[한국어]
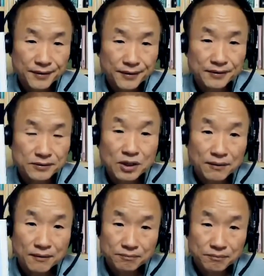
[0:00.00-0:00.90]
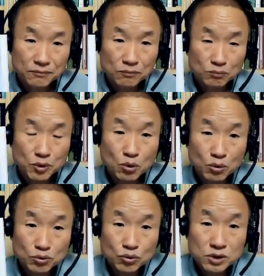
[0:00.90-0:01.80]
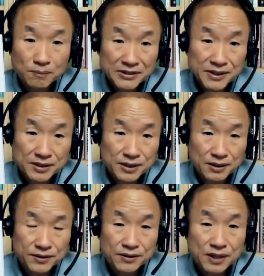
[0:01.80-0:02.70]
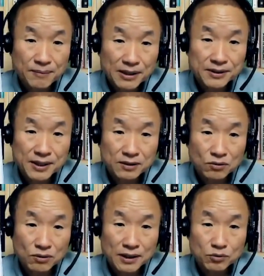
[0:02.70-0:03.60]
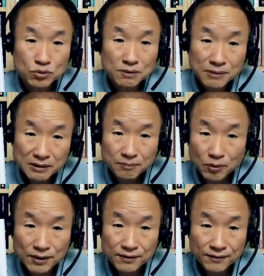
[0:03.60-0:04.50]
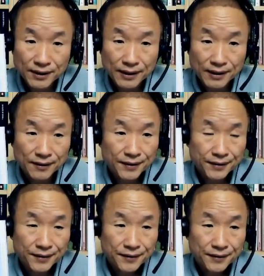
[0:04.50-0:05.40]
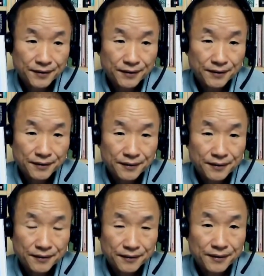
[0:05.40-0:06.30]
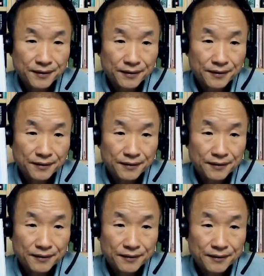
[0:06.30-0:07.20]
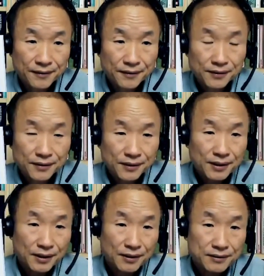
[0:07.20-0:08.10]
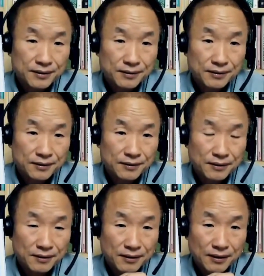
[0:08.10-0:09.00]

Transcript: 굉장 제가 미국 6년 반 살았잖아요. 석사 박사 하는 동안에 6년 반 보냈는데 응. 예. 이렇게 그